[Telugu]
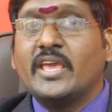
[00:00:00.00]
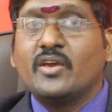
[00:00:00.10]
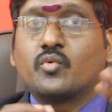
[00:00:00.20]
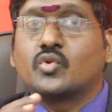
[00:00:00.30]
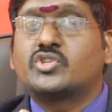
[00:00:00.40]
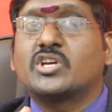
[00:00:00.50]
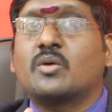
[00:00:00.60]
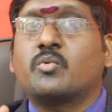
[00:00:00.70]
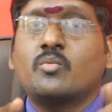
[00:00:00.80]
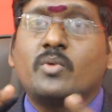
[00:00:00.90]
ఈ
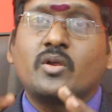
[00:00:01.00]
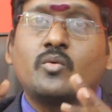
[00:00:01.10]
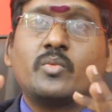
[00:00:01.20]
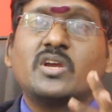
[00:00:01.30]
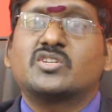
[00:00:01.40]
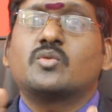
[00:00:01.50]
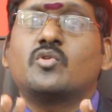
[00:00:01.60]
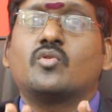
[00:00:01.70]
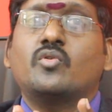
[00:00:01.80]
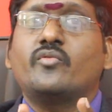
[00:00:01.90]
వృచ్చికము మరియు
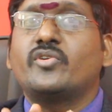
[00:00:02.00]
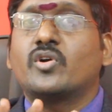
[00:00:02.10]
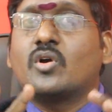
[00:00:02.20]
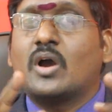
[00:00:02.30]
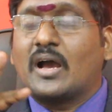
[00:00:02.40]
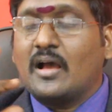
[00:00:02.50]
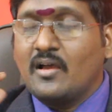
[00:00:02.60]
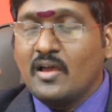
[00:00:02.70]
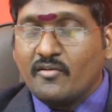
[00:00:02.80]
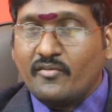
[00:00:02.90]
మేషము ఈ యొక్క
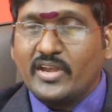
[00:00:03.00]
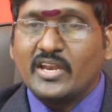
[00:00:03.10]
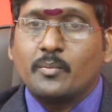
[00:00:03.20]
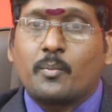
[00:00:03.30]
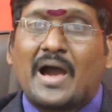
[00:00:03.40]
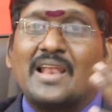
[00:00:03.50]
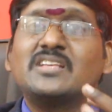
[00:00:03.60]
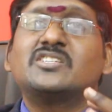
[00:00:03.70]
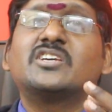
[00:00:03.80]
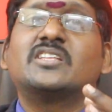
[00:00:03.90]
వీటిని
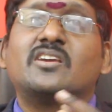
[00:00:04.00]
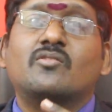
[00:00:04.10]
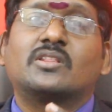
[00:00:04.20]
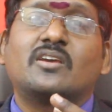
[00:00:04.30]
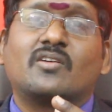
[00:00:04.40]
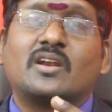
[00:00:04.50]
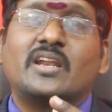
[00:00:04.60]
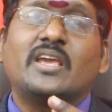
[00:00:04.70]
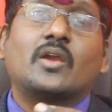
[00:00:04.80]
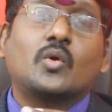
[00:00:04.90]
పాలించే దేవత
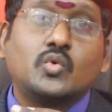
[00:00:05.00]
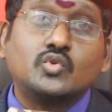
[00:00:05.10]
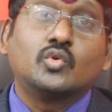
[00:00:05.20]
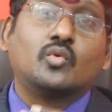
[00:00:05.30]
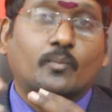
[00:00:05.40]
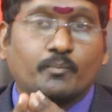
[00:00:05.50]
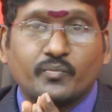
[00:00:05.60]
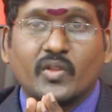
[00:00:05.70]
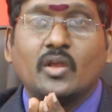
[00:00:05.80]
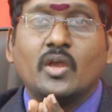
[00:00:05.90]
ఎవరంటే కుజుడు
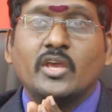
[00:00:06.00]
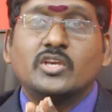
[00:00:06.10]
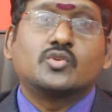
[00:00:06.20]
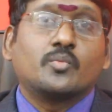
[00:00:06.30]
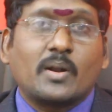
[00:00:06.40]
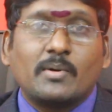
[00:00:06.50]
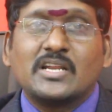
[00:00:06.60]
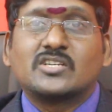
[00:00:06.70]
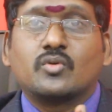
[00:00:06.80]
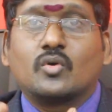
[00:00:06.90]
ఈ
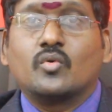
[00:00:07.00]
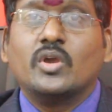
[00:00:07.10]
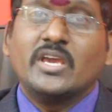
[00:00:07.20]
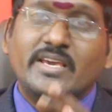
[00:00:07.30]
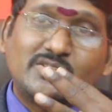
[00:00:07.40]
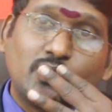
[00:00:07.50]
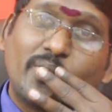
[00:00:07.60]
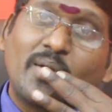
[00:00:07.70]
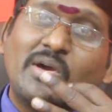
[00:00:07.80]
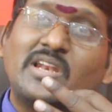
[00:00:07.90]
సుబ్రహ్మణ్యేశ్వరుడు ఈ
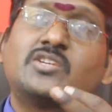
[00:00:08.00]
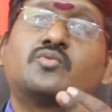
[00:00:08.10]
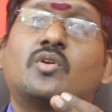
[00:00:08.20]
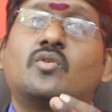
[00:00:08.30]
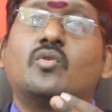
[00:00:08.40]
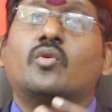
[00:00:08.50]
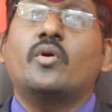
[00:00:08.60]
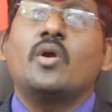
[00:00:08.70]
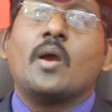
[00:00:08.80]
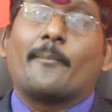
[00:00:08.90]
సుబ్రహ్మణ్యేశ్వరుడు
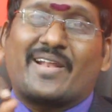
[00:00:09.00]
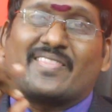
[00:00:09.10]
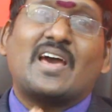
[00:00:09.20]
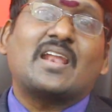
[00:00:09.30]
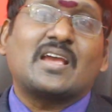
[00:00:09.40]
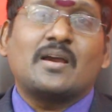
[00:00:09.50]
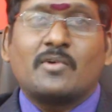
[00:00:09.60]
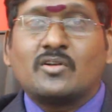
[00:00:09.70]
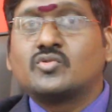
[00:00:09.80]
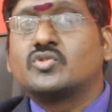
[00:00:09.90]
ప్రధానంగా
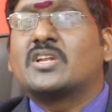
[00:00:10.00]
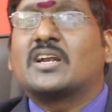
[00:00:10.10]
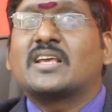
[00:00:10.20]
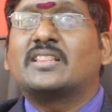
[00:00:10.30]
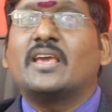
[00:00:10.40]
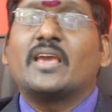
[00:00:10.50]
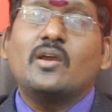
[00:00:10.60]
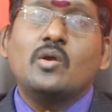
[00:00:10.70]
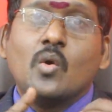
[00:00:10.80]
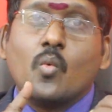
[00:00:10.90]
మనం చూసినట్టయితే
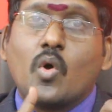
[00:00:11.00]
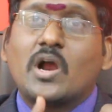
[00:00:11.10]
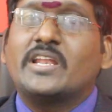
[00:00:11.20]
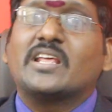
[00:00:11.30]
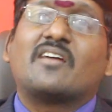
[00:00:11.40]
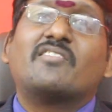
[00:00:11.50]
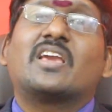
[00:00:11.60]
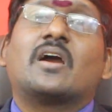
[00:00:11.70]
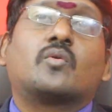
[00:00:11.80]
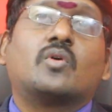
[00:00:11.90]
ఒకటి
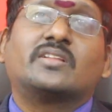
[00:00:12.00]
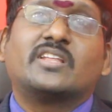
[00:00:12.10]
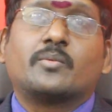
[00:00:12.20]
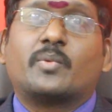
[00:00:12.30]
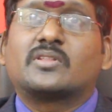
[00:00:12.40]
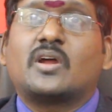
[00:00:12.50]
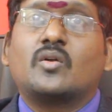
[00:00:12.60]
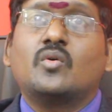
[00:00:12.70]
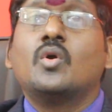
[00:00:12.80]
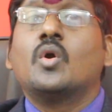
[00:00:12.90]
రవికి అనుకూలత
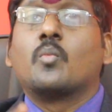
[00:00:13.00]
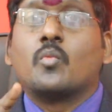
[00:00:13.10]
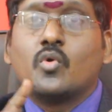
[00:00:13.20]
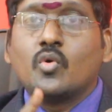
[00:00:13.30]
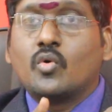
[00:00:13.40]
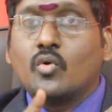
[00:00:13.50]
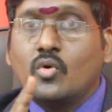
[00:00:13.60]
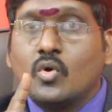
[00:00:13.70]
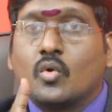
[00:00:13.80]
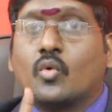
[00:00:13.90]
ఏర్పడతాడు మూడు
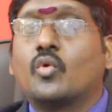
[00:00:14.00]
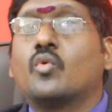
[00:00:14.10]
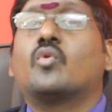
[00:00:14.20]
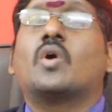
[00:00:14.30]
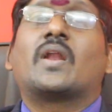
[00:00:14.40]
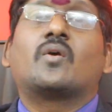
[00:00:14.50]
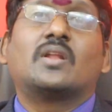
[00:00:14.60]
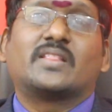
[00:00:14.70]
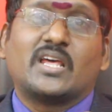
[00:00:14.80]
గురువుకు అనుకూలత